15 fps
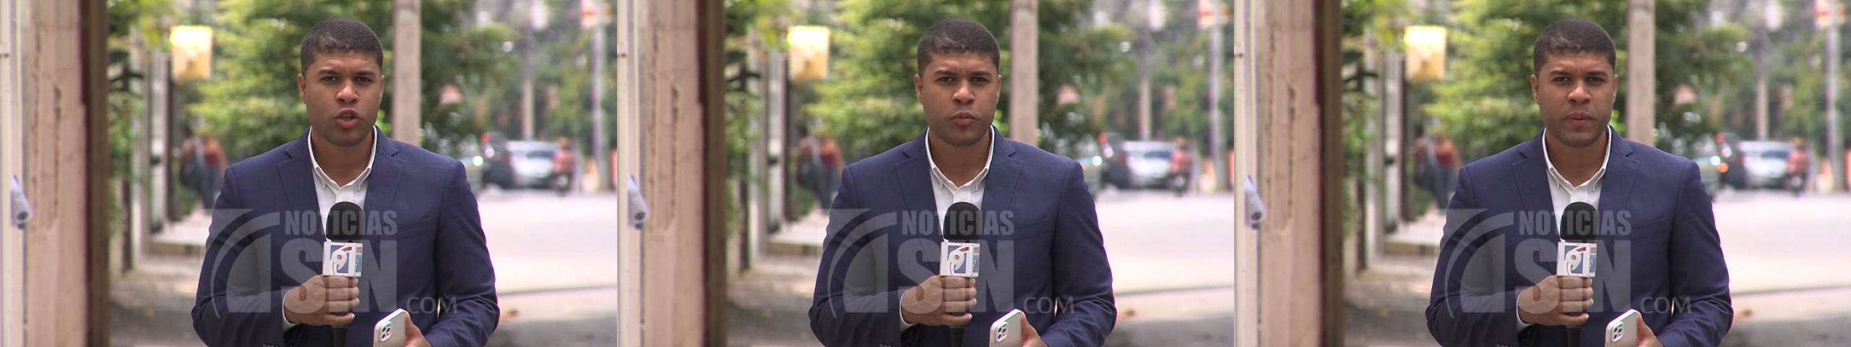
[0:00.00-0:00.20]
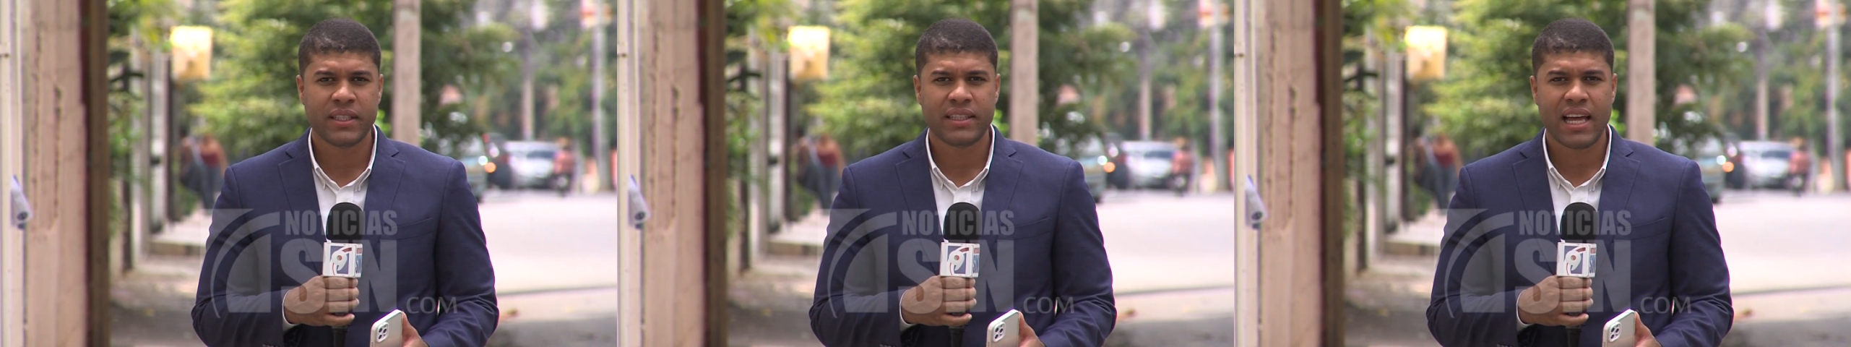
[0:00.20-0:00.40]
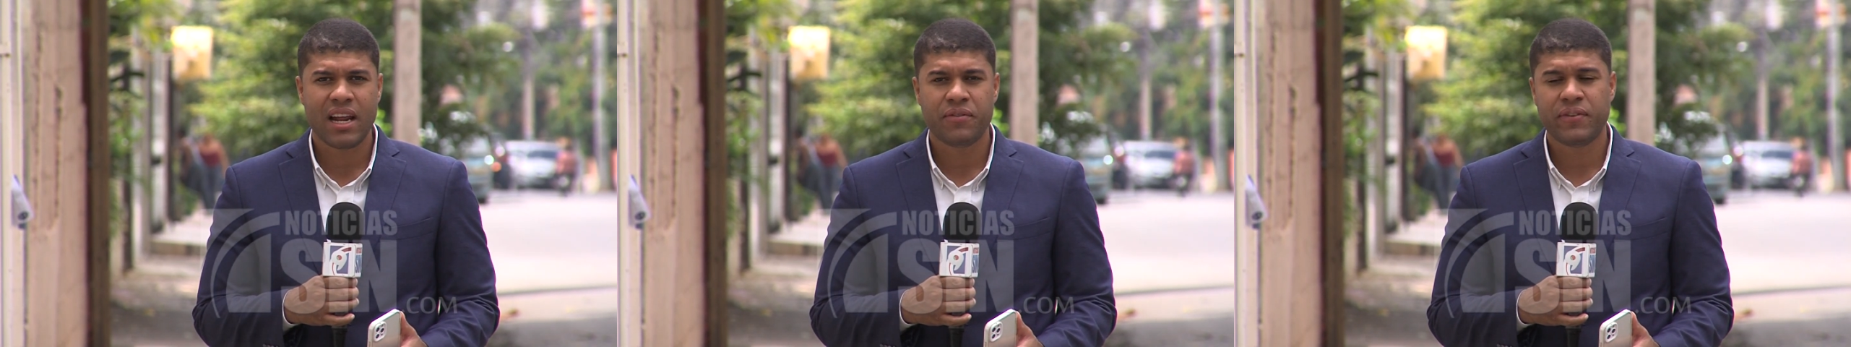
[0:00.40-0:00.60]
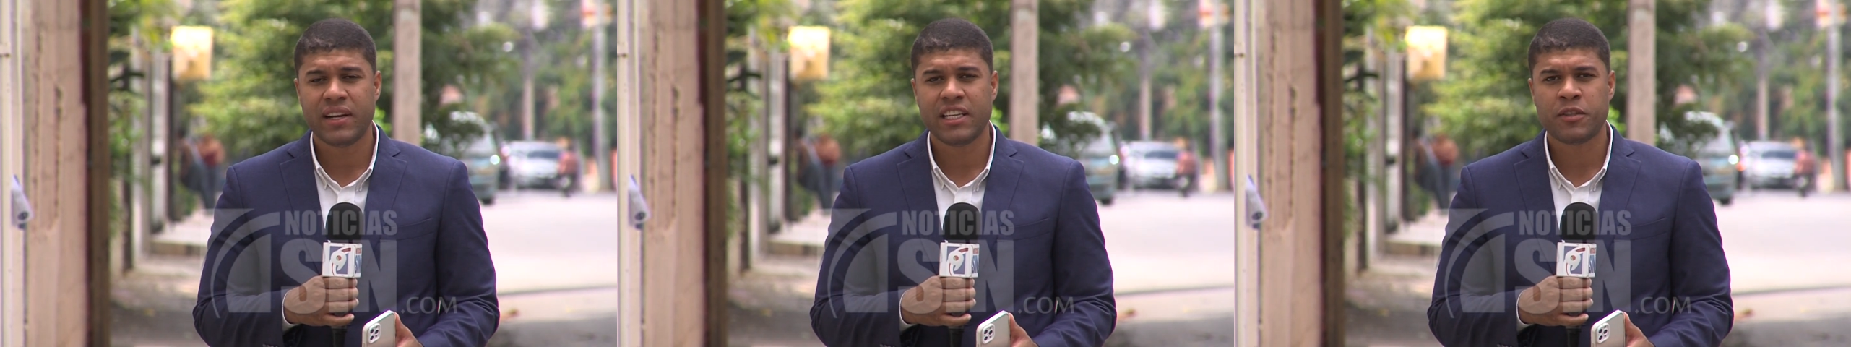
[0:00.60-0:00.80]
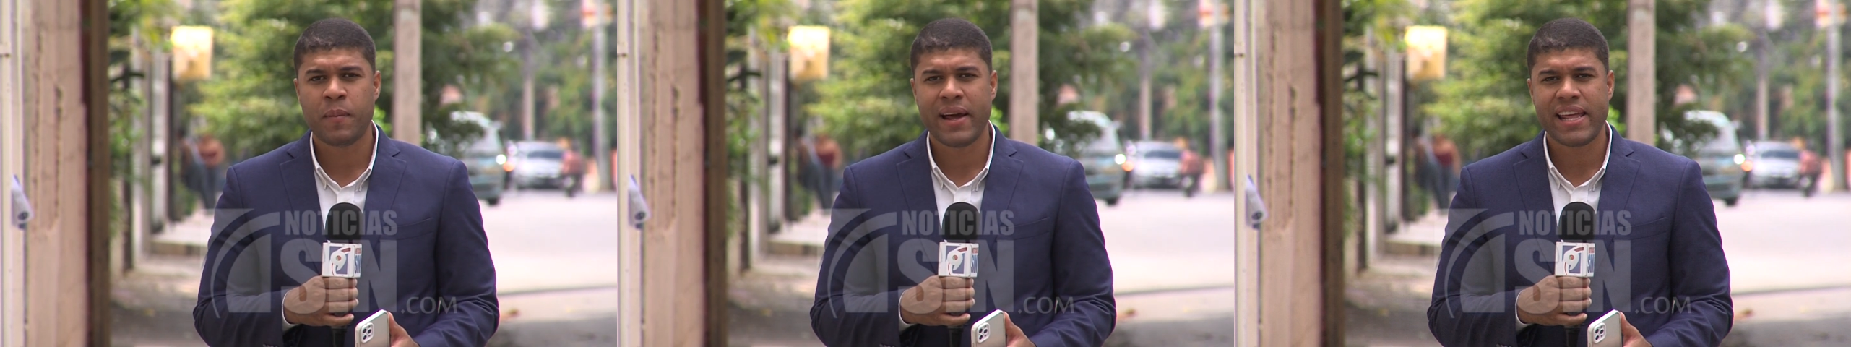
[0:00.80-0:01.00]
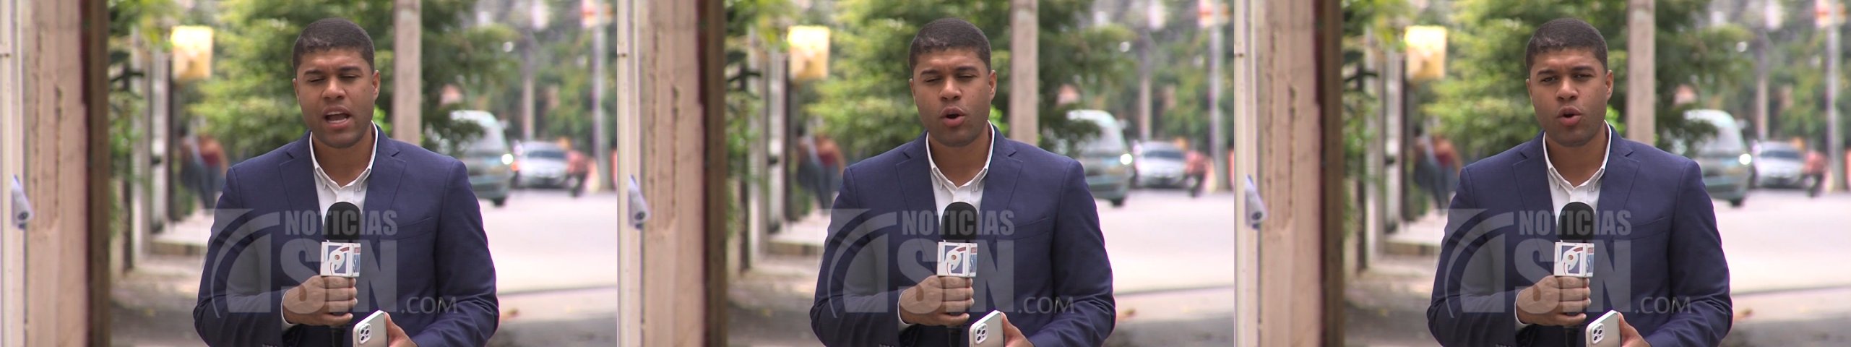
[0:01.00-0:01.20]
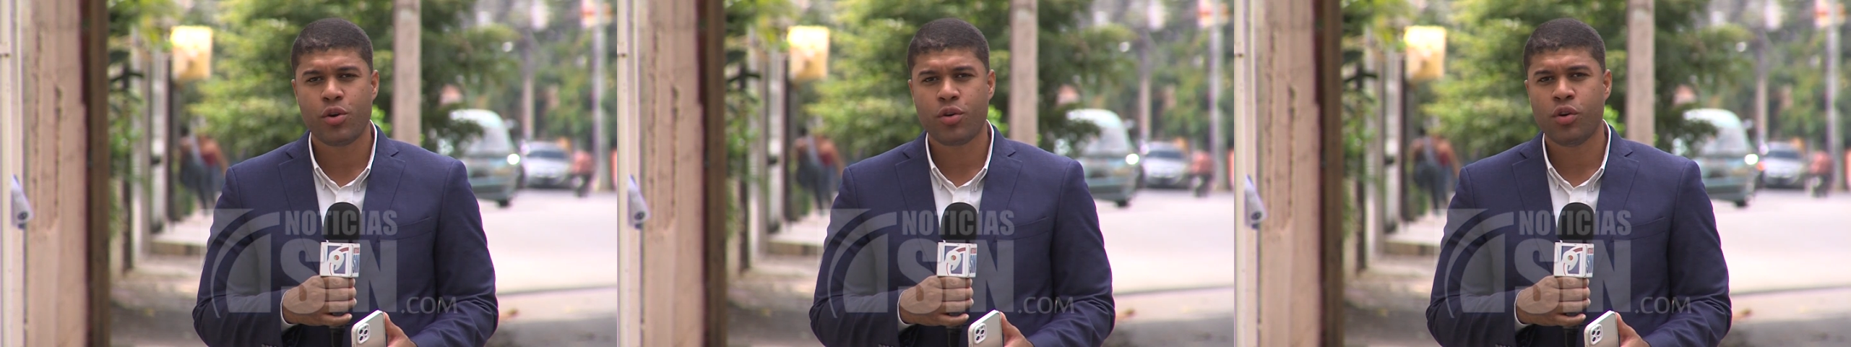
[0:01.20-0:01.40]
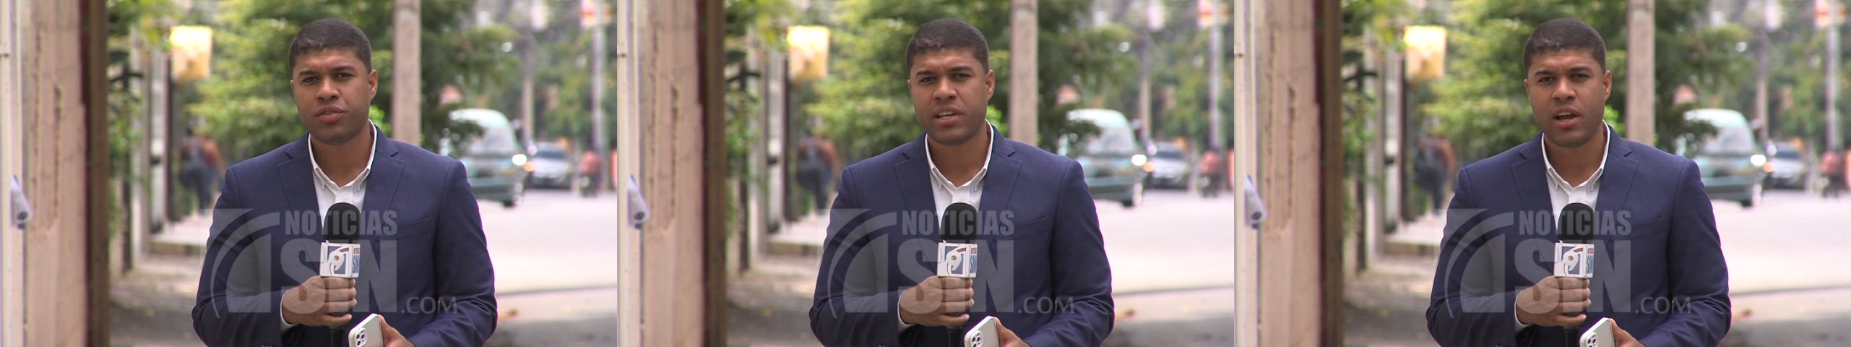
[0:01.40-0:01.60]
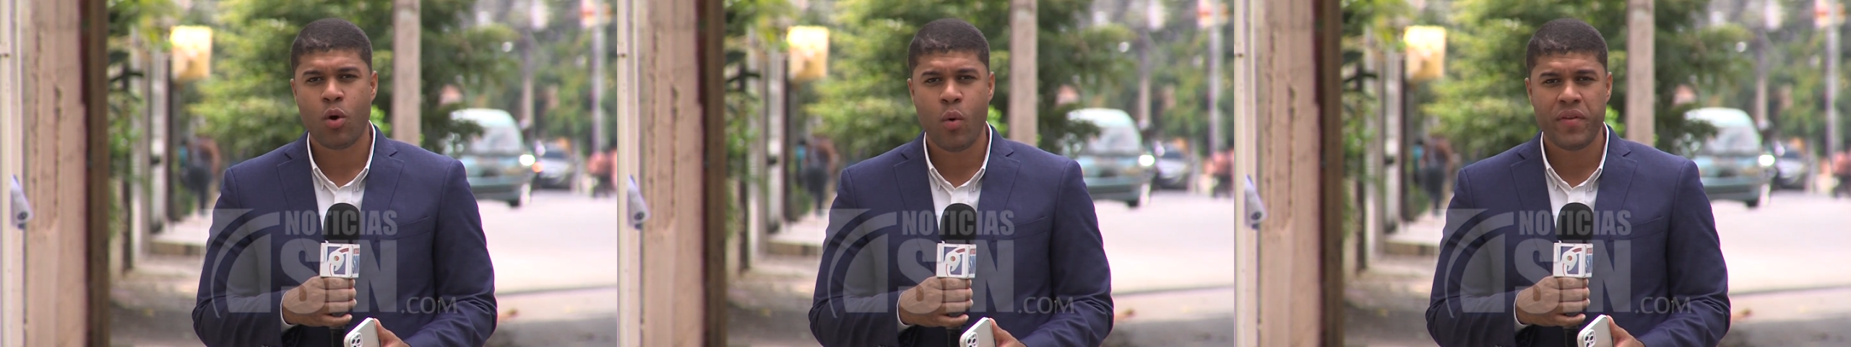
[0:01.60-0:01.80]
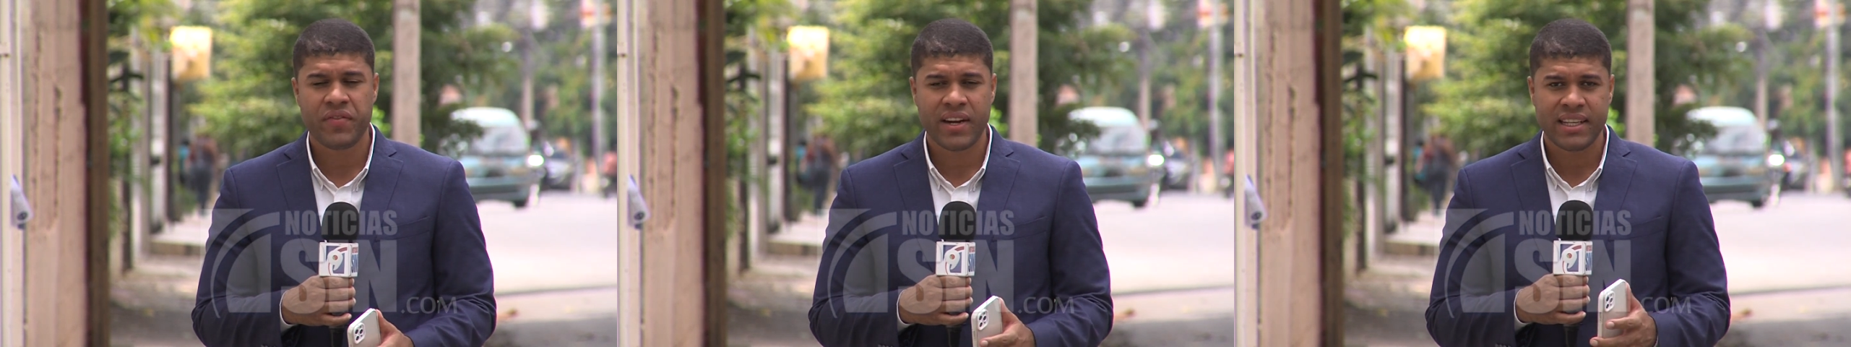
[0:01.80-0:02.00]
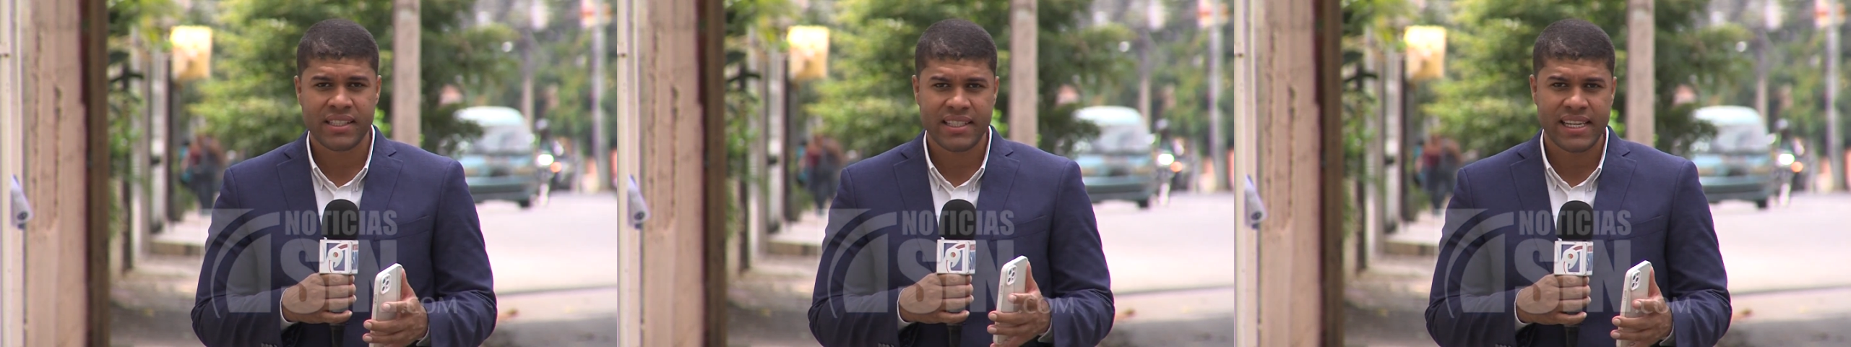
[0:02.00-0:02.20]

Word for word: hospital Félix María Goico se encuentran